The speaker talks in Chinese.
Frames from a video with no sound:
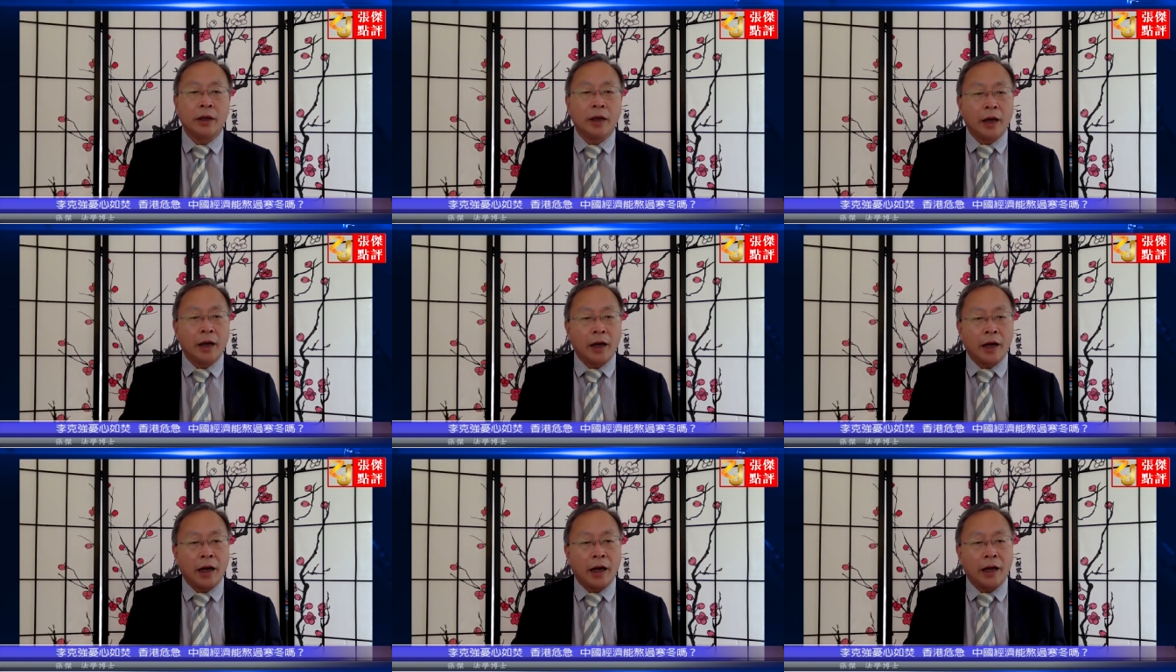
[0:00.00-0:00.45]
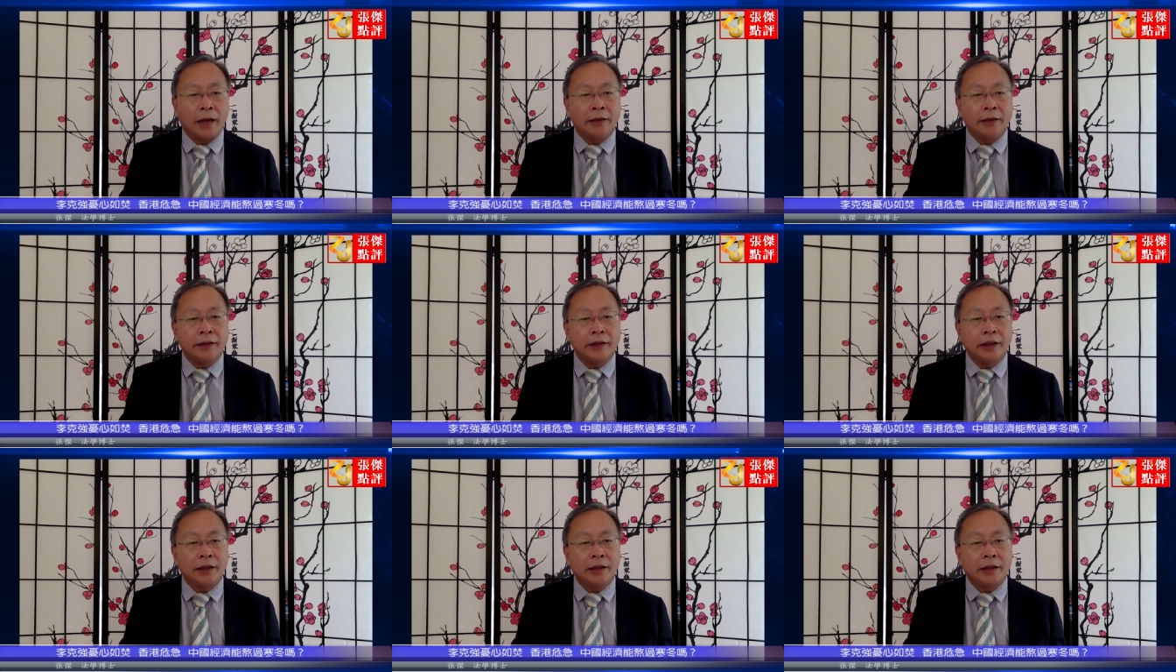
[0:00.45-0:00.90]
罕
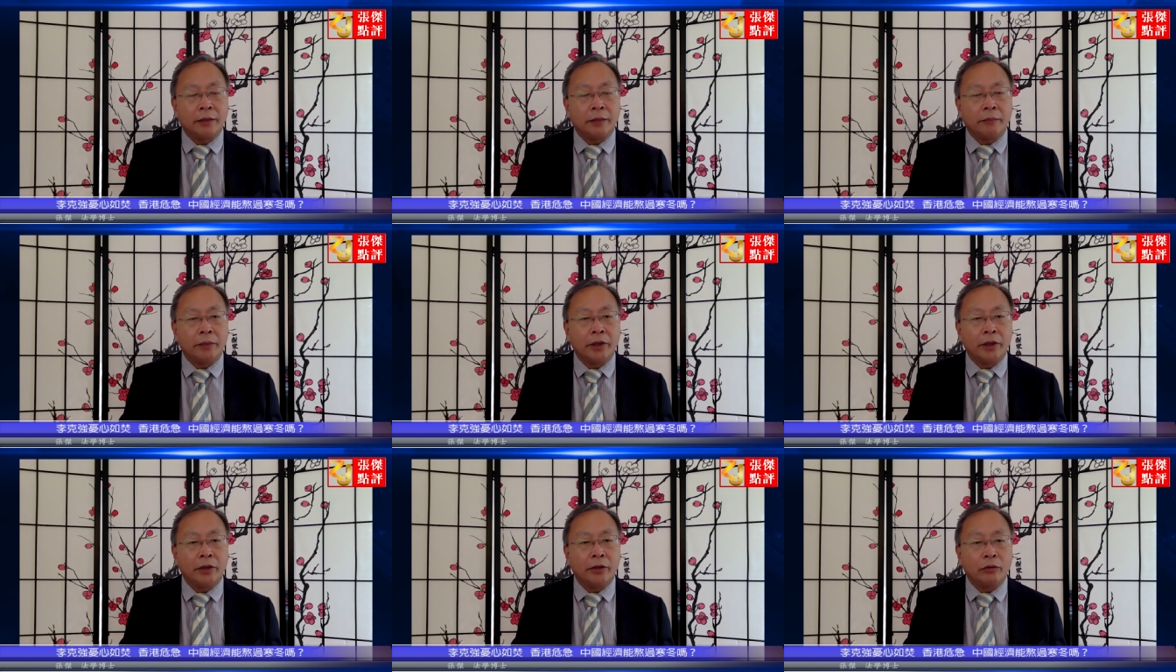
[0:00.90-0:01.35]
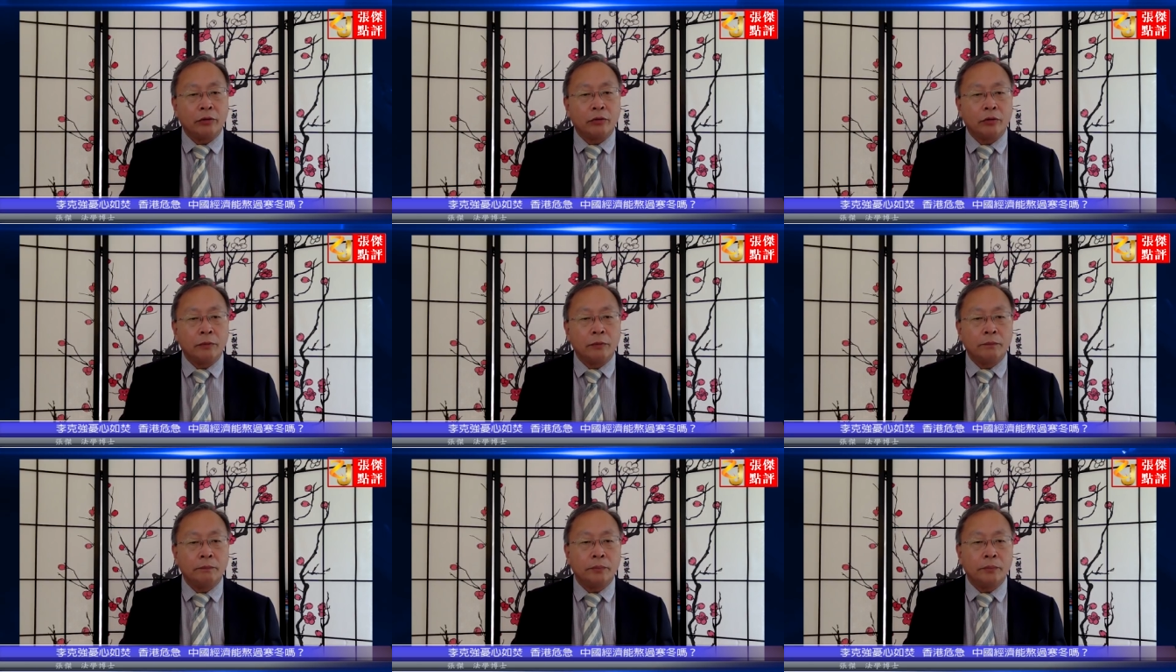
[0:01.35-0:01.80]
见的没有
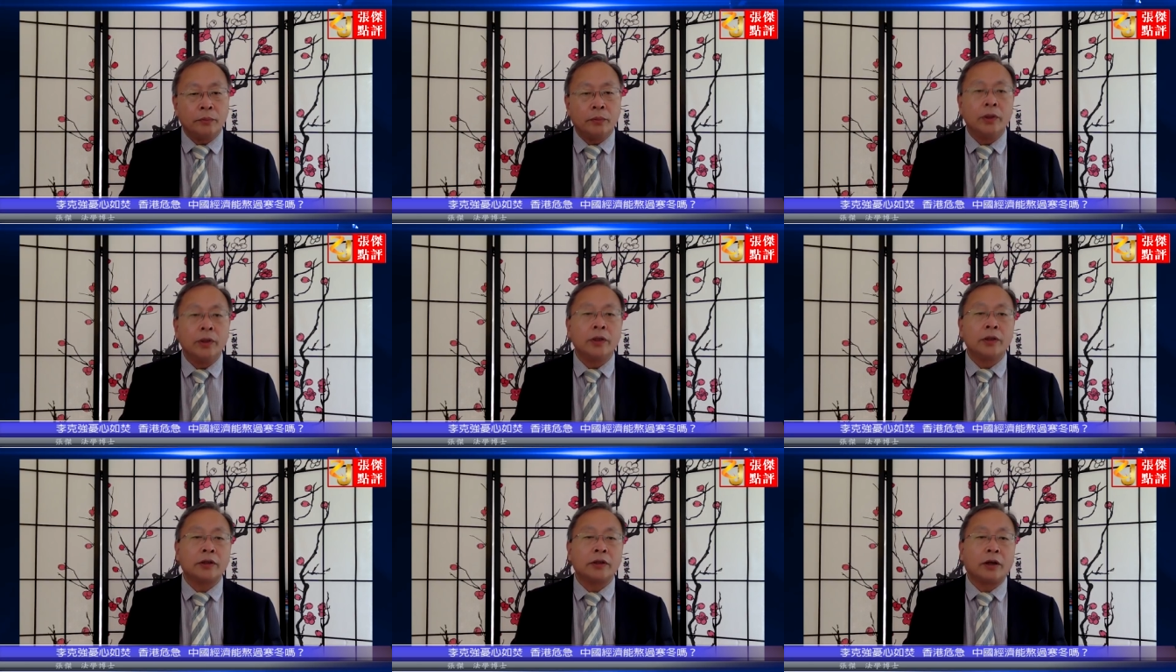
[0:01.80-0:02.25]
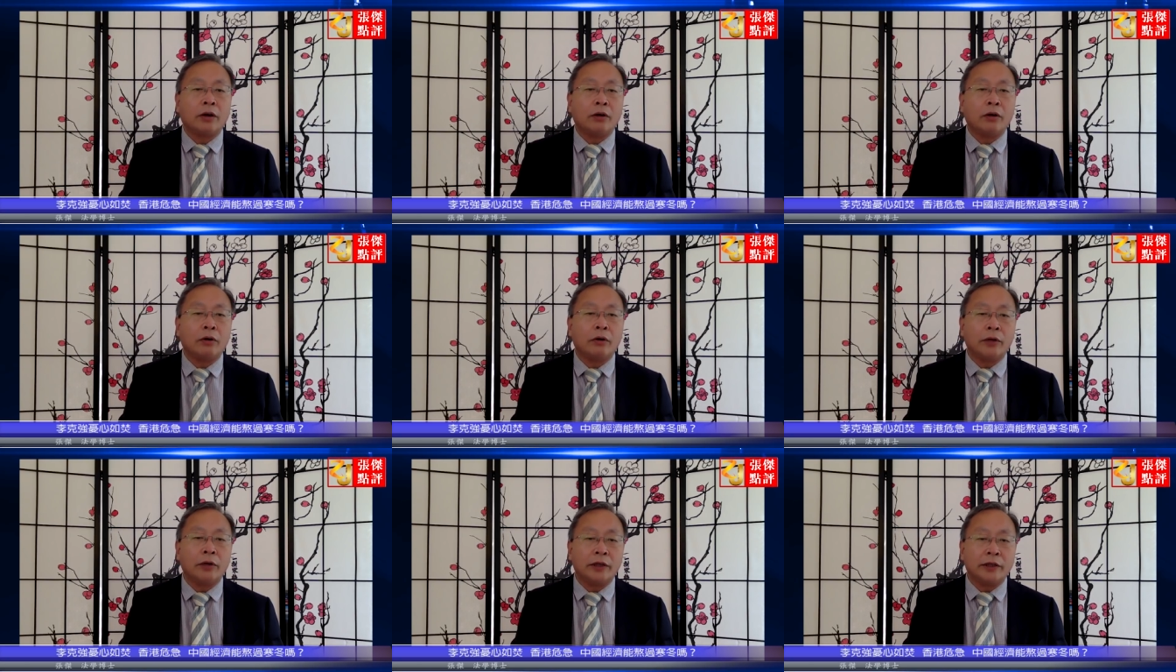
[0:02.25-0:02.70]
公布到
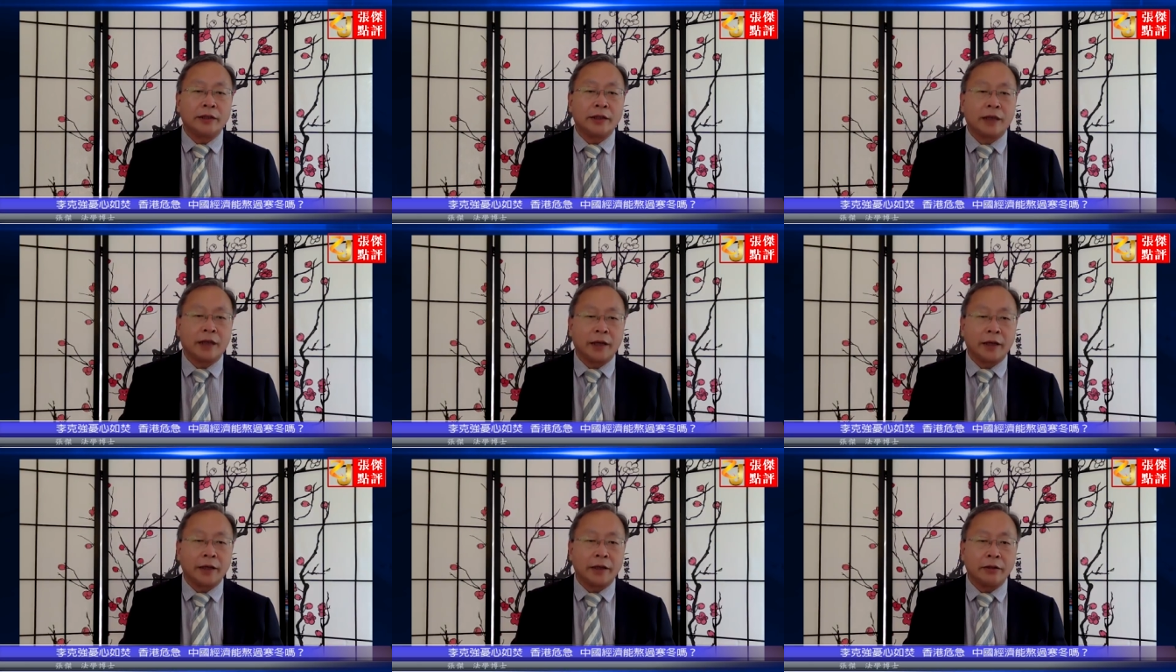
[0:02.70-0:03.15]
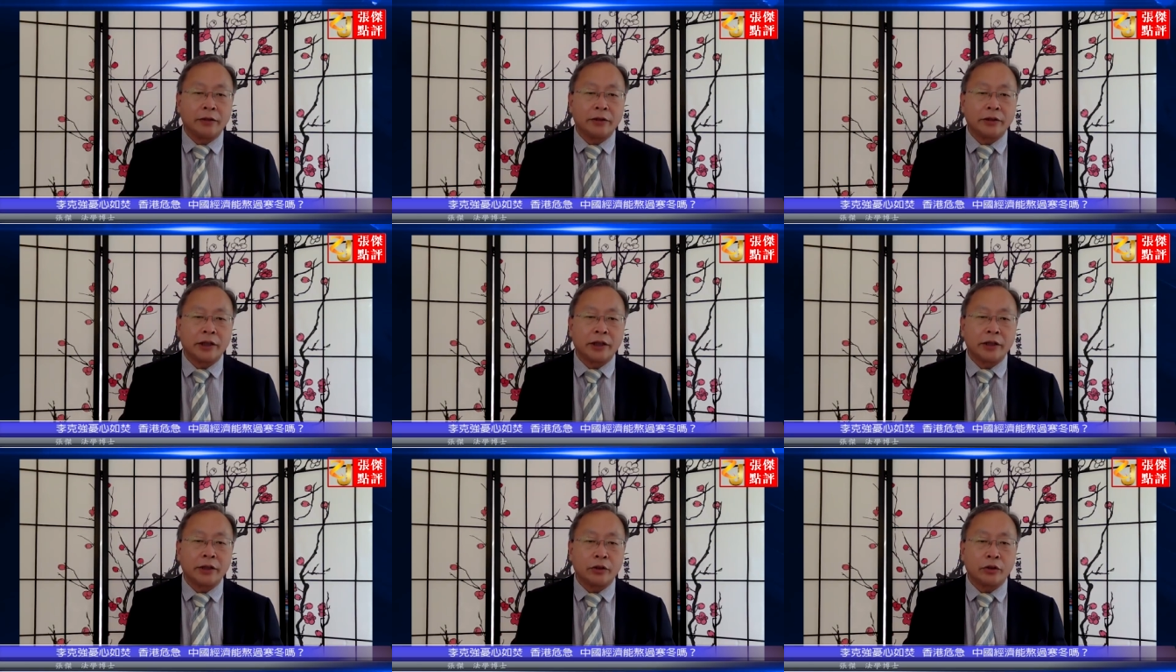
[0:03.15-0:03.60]
会采购
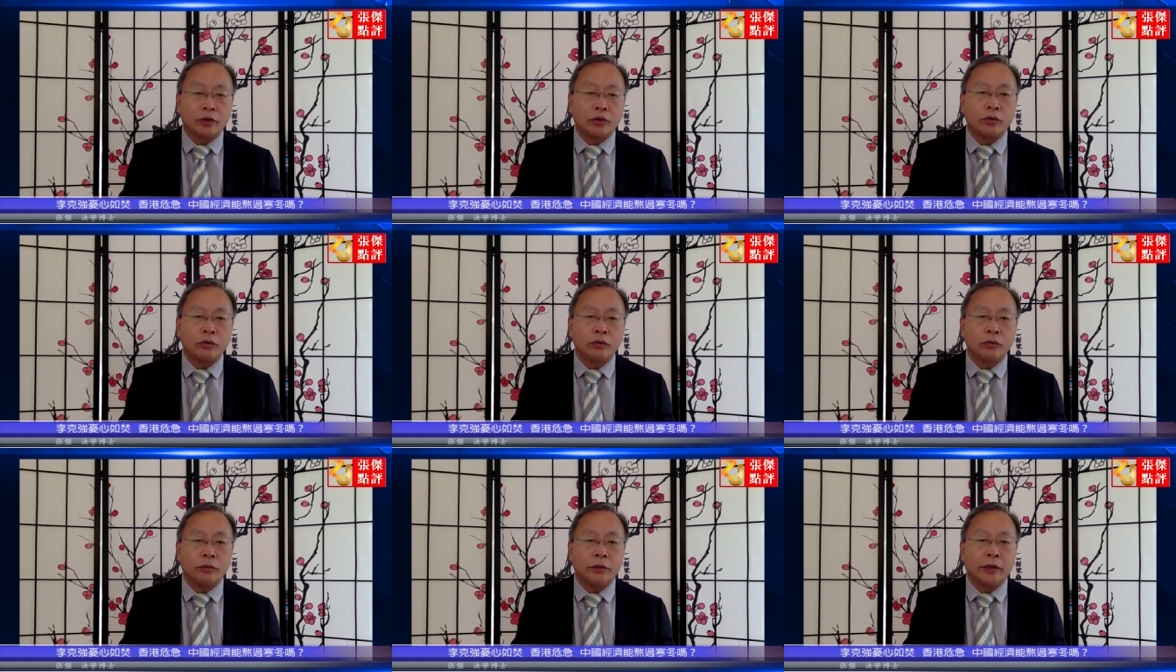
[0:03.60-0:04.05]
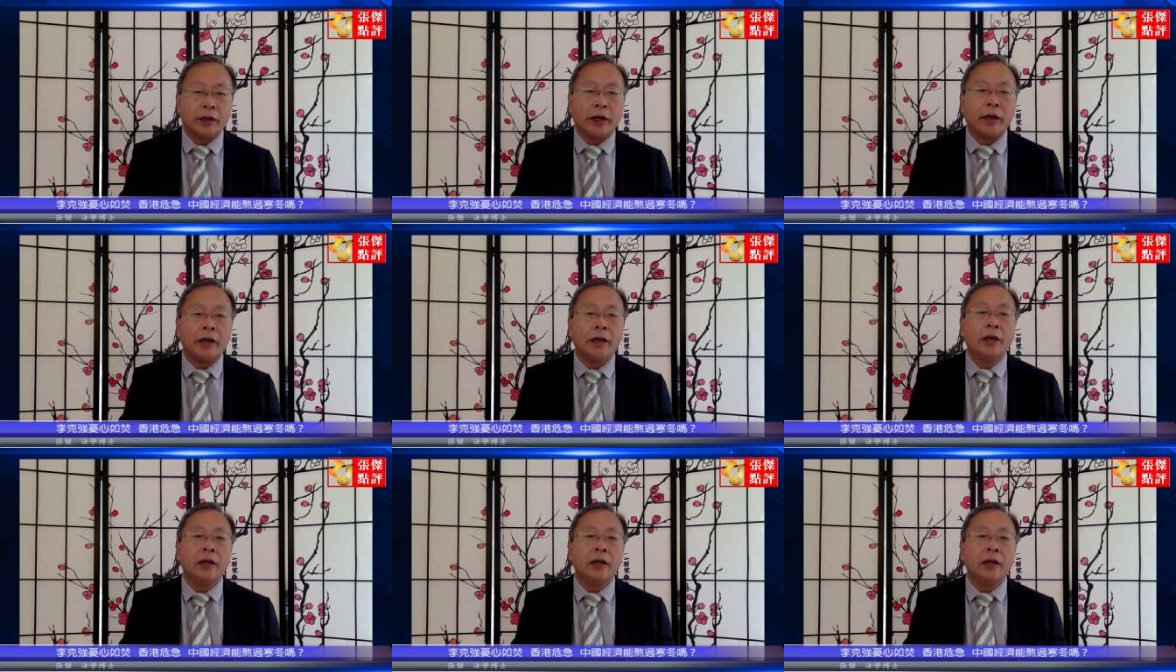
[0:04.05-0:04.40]
商的数量